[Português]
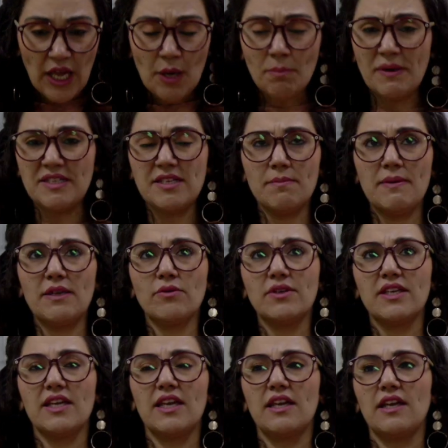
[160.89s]
perceberam
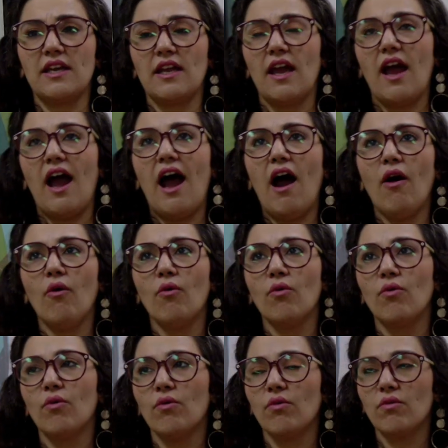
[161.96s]
que ao
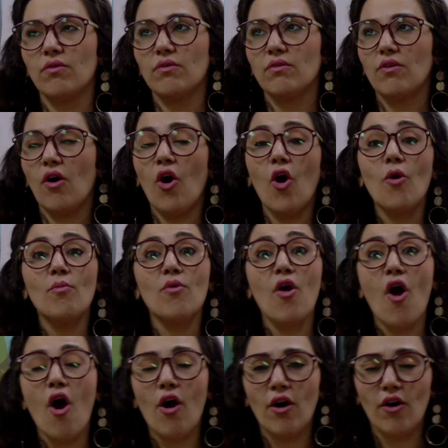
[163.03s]
home,
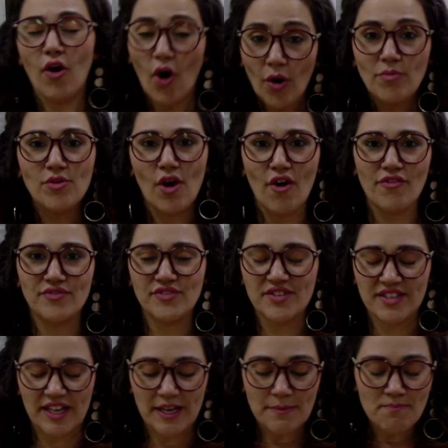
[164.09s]
home office,
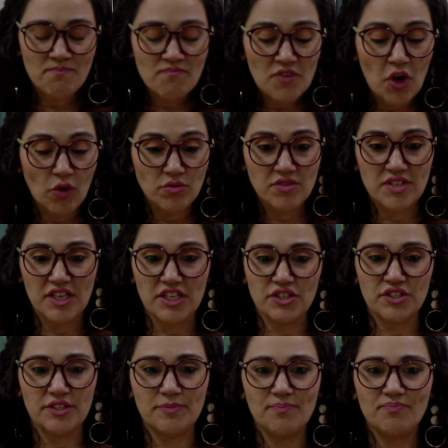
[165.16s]
né? Ou
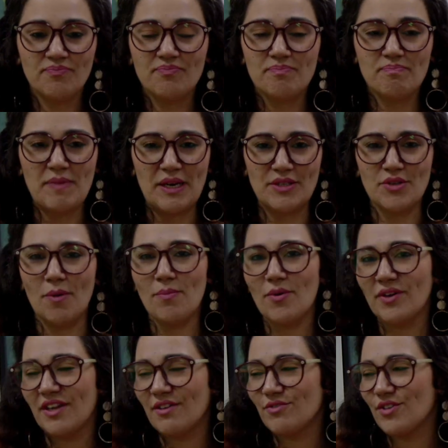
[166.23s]
seja, espera só um
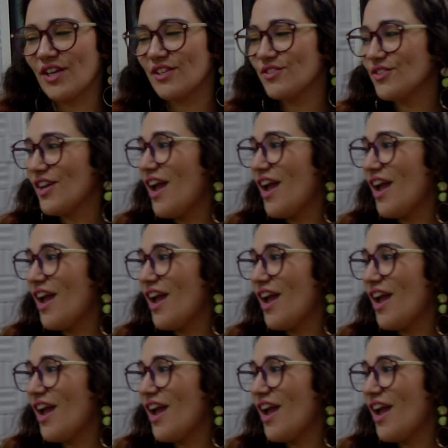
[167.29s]
pouquinho, gente.